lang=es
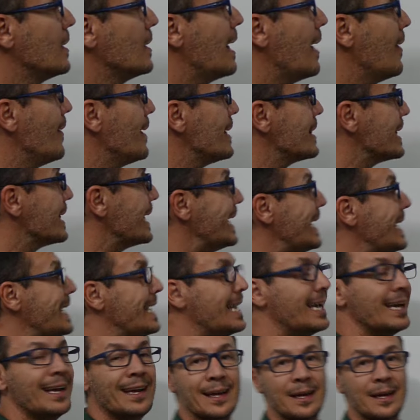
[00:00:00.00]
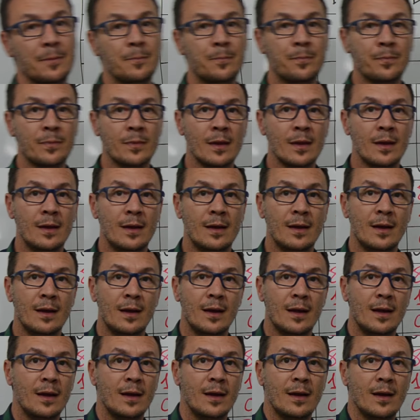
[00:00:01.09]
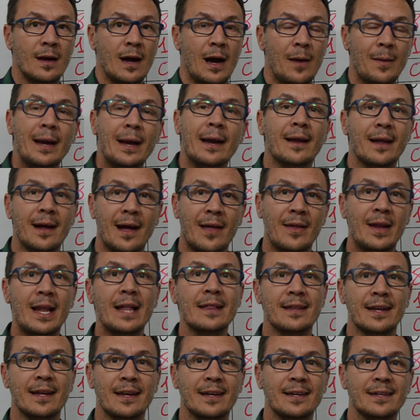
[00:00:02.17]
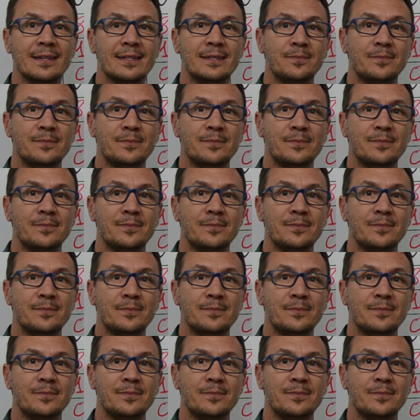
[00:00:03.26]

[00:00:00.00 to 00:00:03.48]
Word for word: unidades y qué? A ver, adelante.